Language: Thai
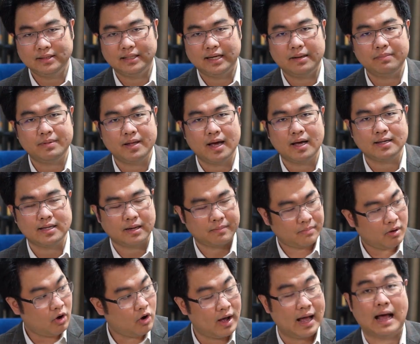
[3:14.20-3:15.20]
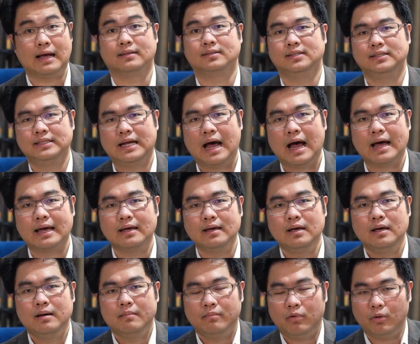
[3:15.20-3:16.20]
สือเล่มนี้ยังพอหาซื้อได้
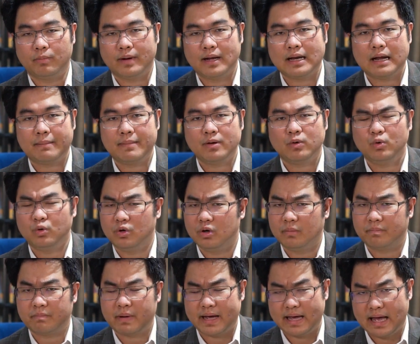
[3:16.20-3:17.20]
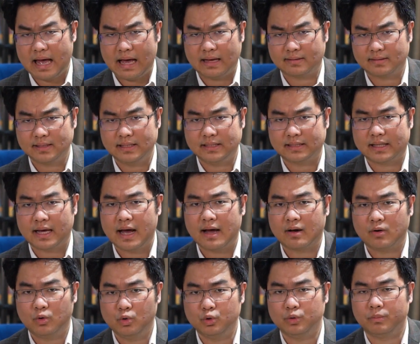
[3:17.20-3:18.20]
ผมแนะนำให้คุณไปหาซื้อถ้า
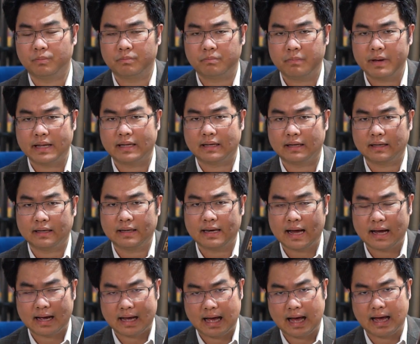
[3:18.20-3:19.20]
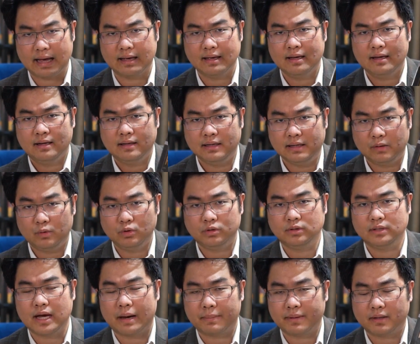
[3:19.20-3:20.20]
คุณเป็นนักขาย หรือคุณ
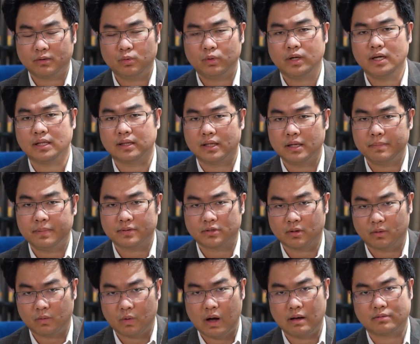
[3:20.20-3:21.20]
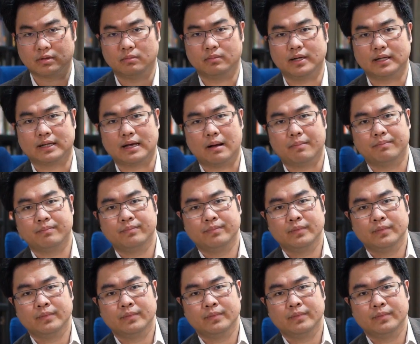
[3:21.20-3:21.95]
อยากเป็นนักธุรกิจที่ประสบความสำเร็จครับ